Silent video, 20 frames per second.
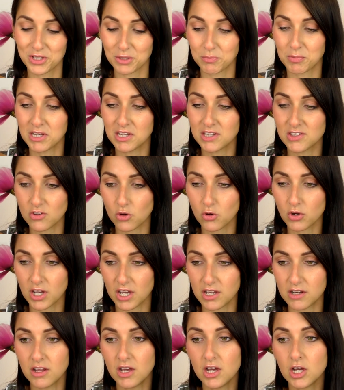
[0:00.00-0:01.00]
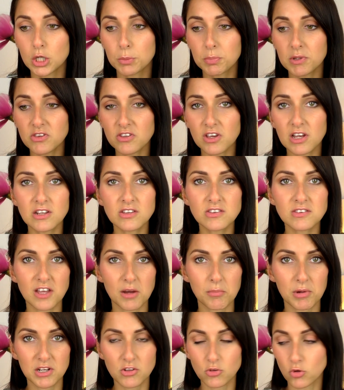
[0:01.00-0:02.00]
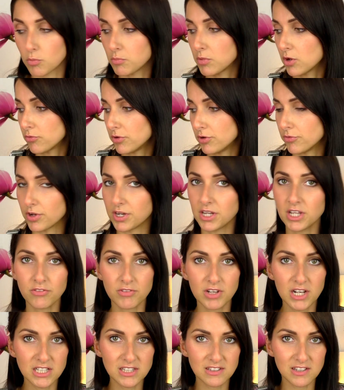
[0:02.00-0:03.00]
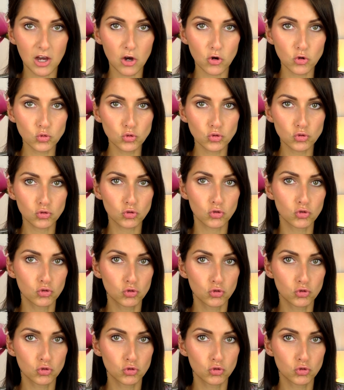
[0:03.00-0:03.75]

Ich bin ja jetzt auch kein Spezialist, aber das kommt mir auf jeden Fall nicht wieder ins Haus.